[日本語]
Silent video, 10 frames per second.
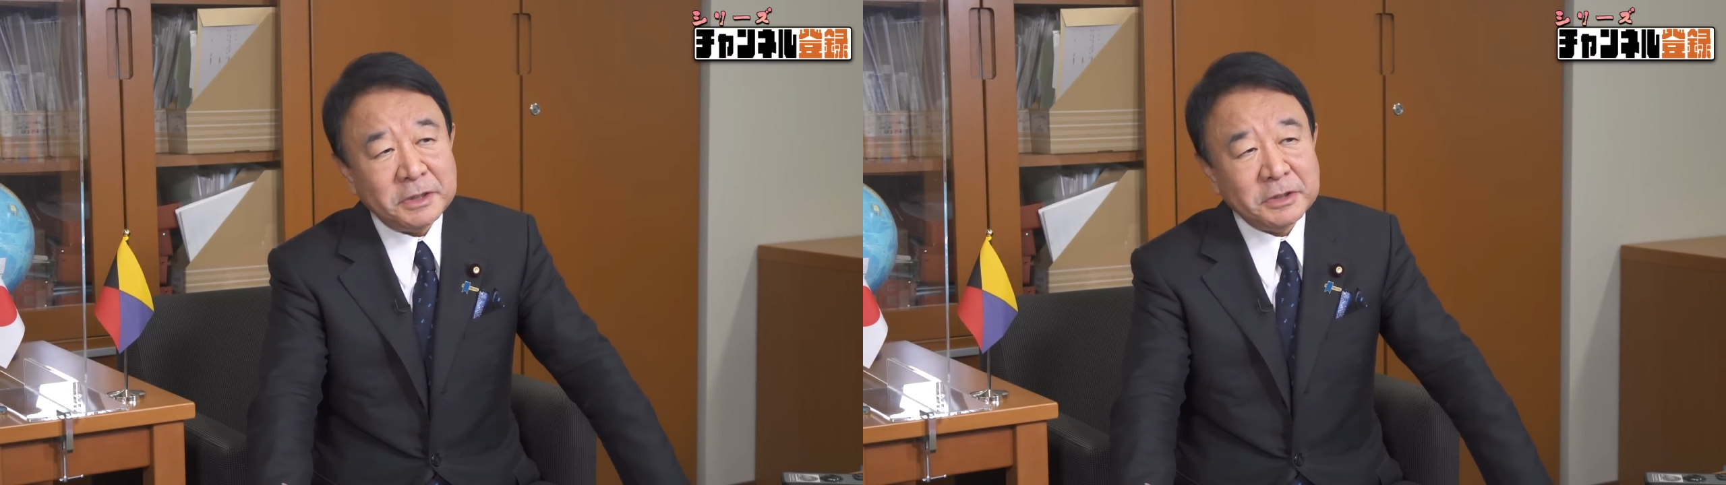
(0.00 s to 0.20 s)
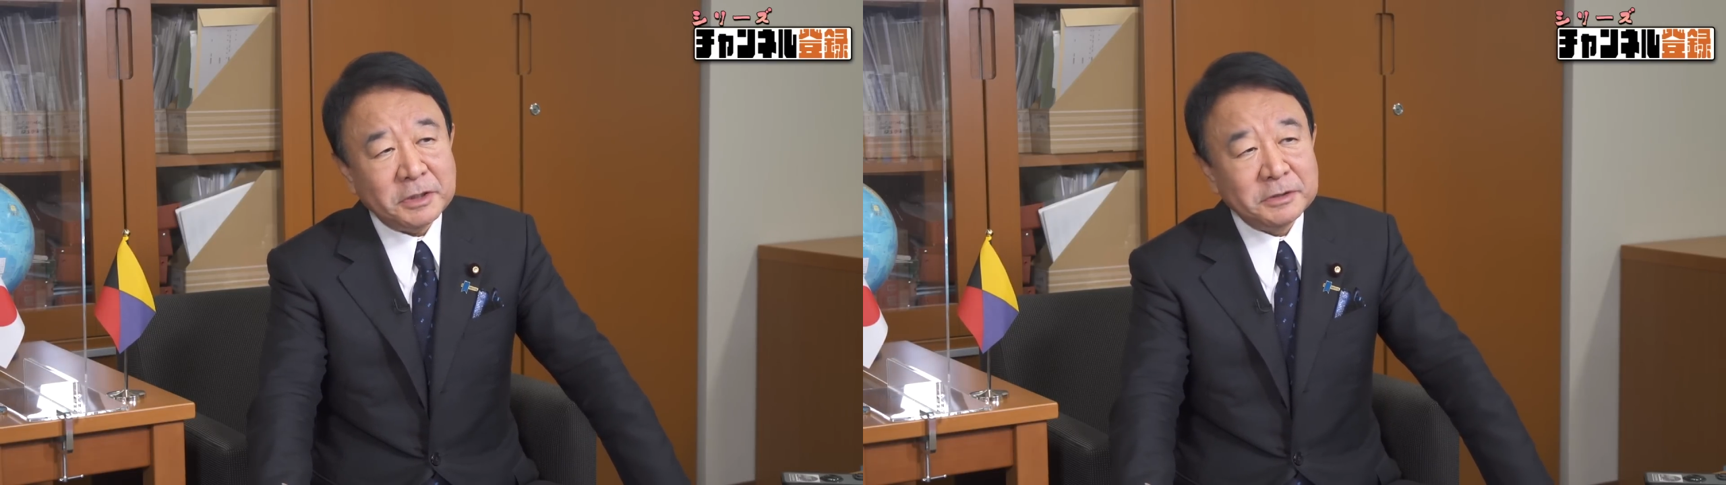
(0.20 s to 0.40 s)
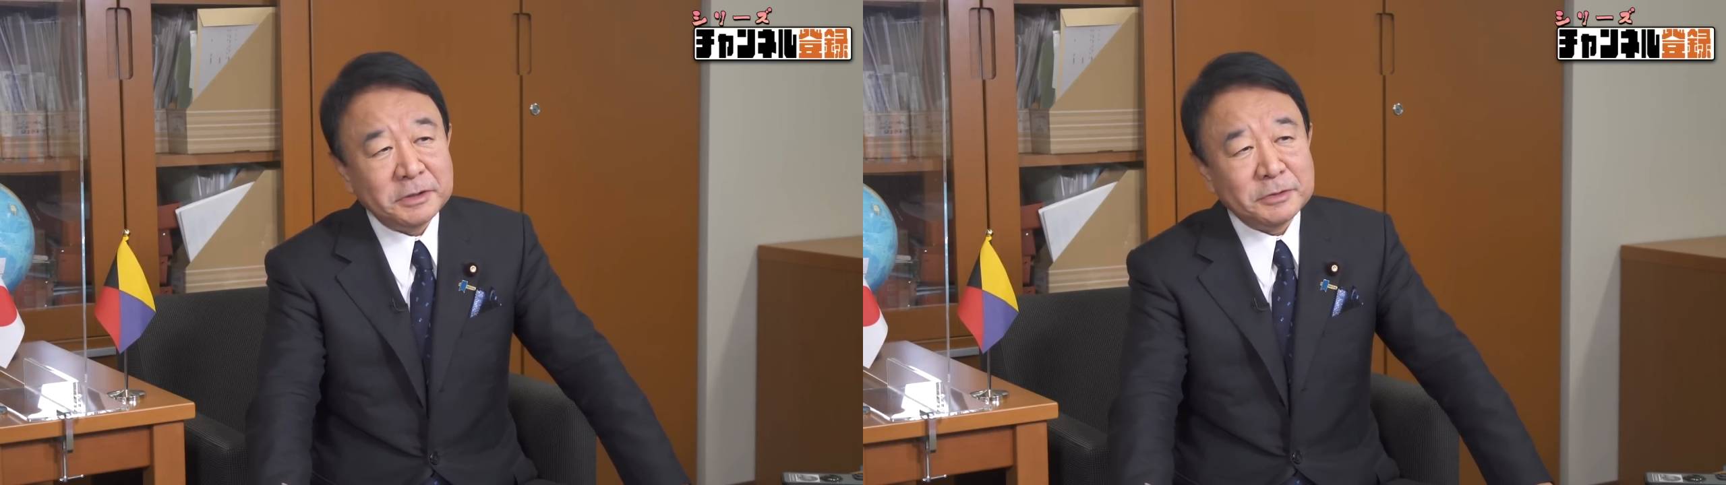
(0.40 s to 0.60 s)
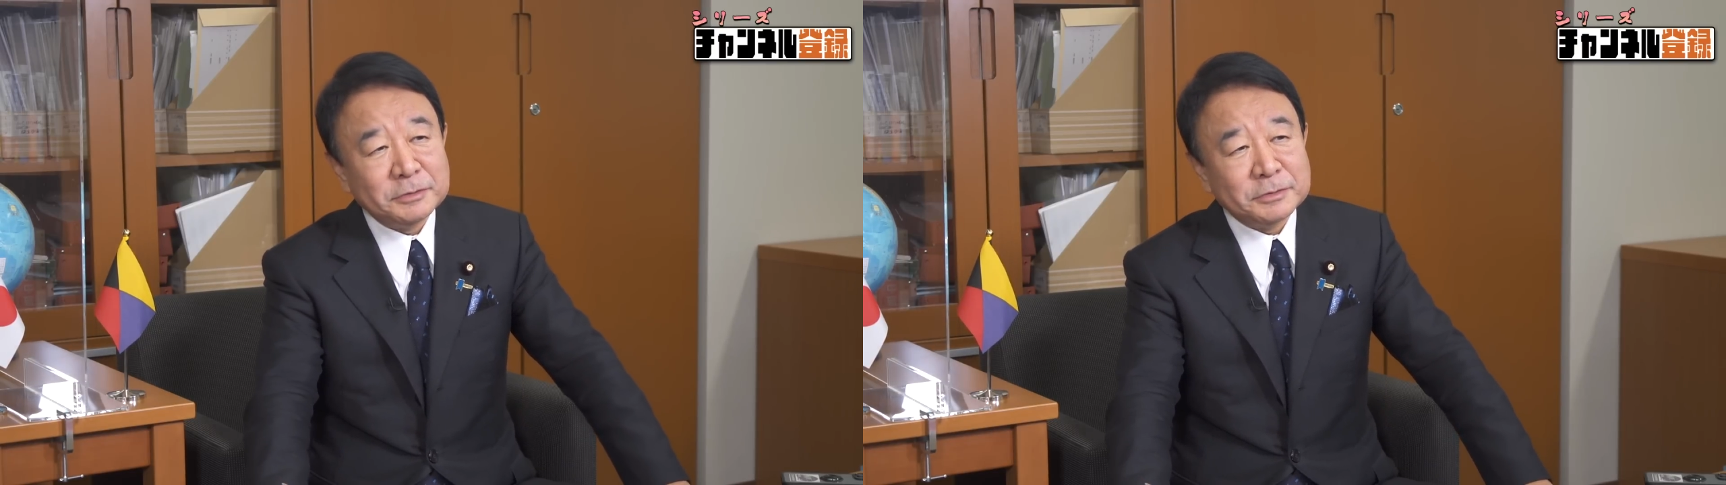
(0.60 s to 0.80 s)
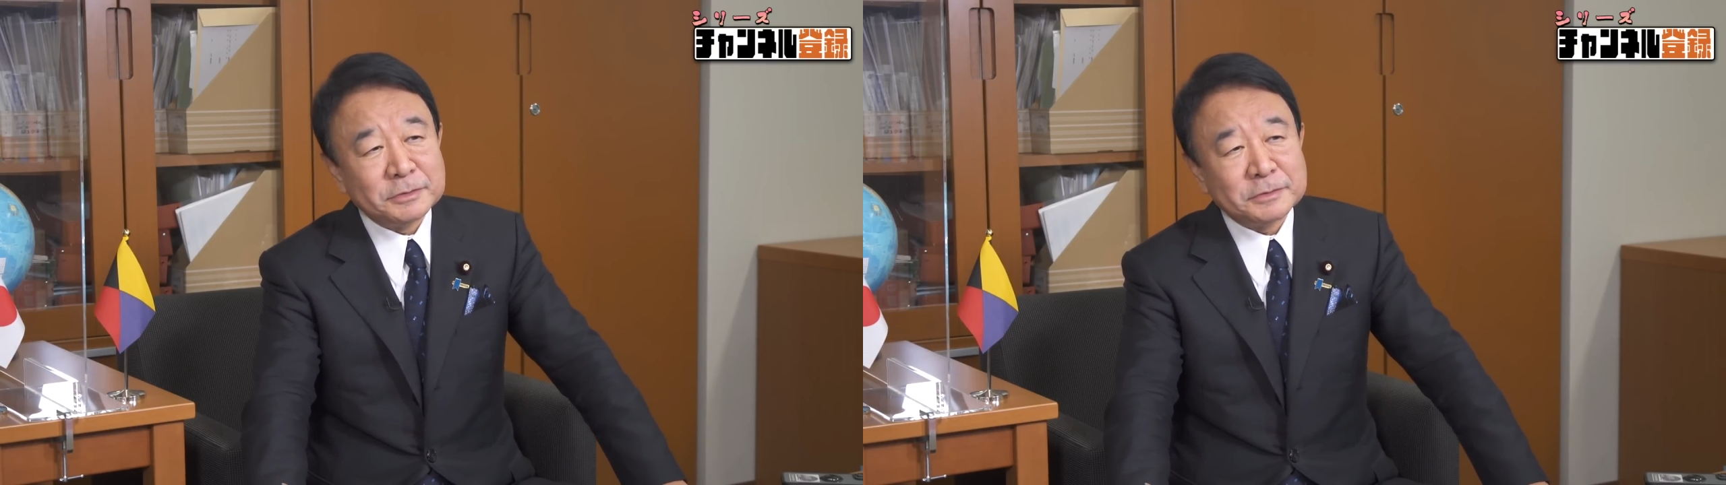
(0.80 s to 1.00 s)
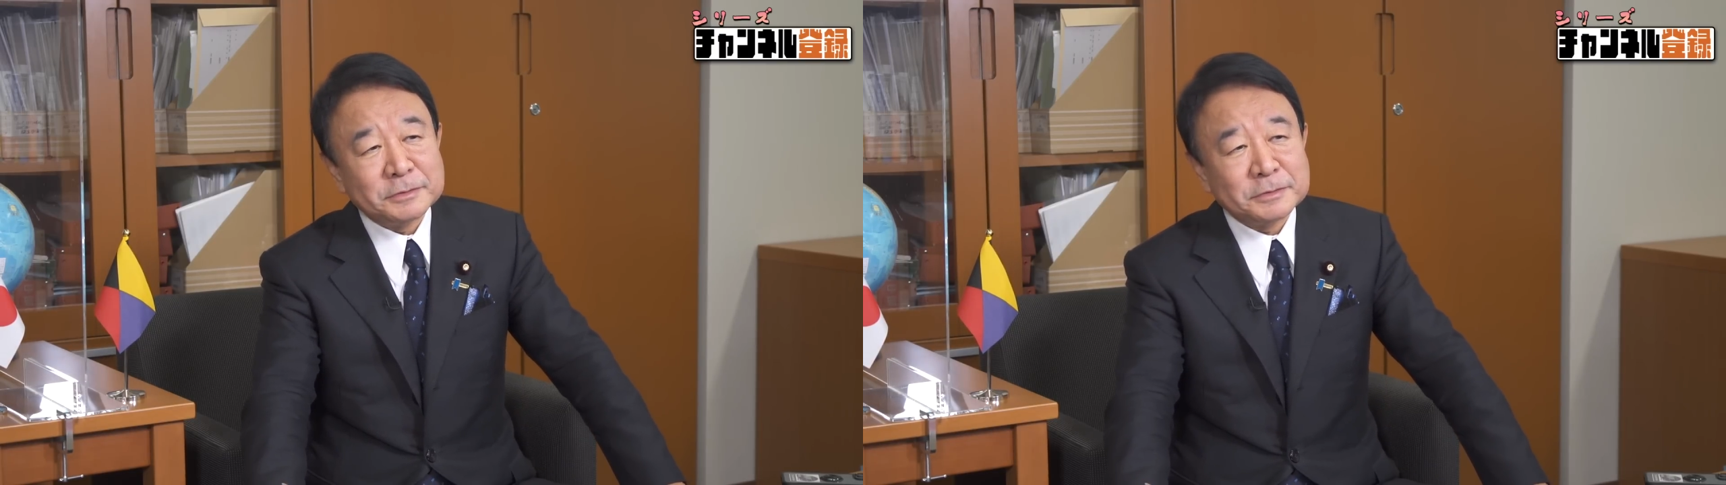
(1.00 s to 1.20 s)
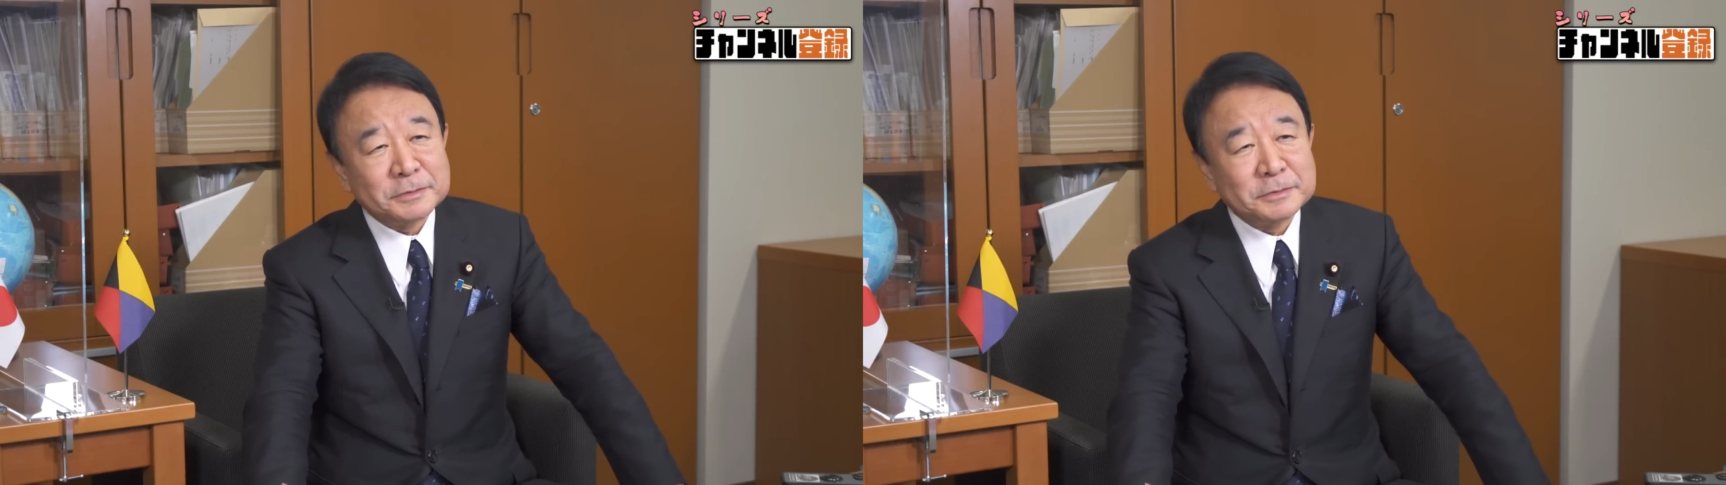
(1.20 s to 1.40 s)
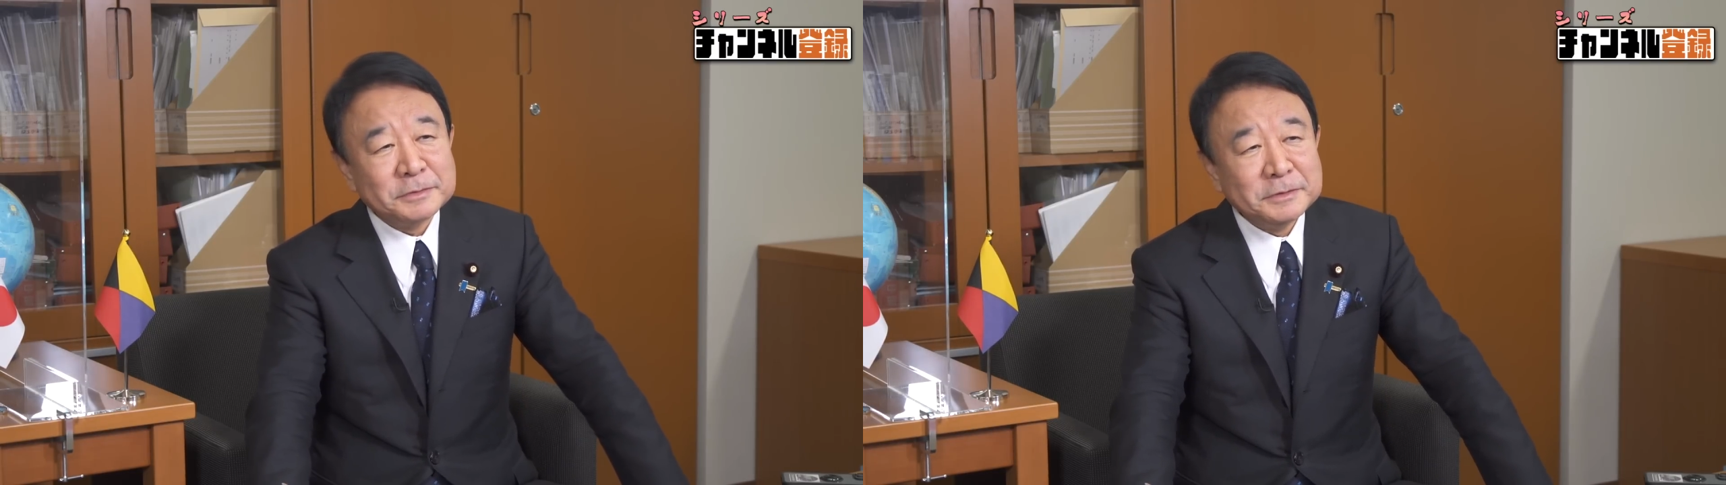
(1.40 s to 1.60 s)
海外でい
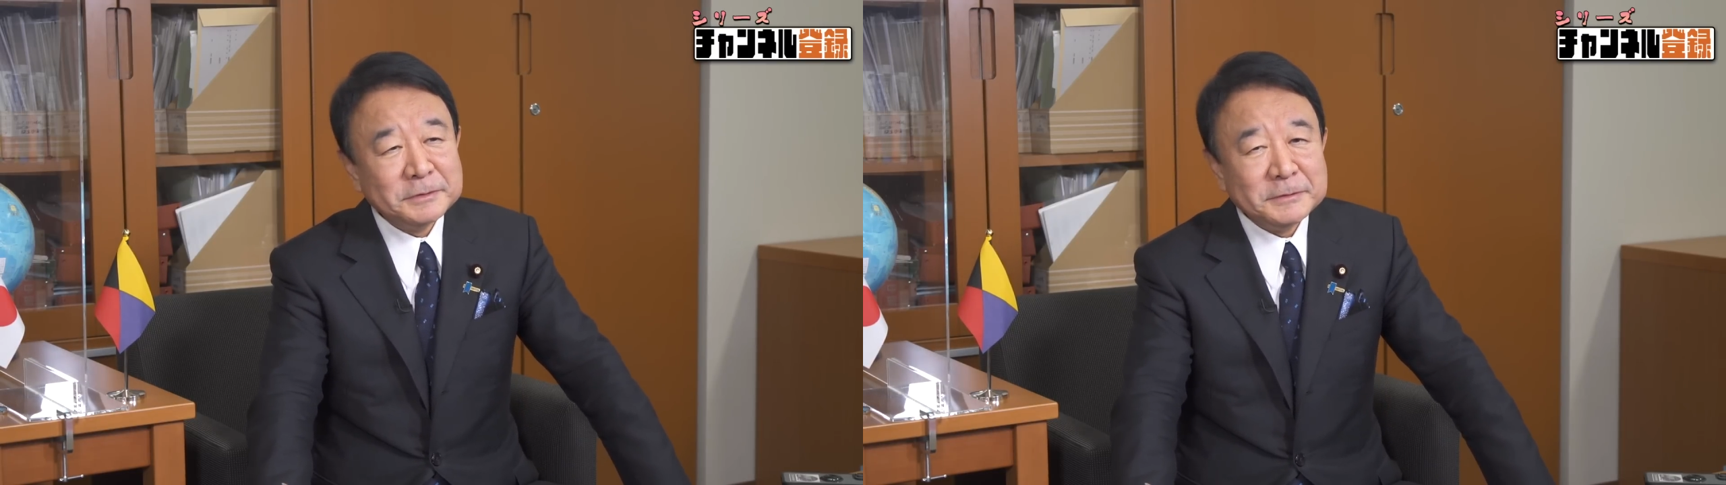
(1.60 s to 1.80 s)
う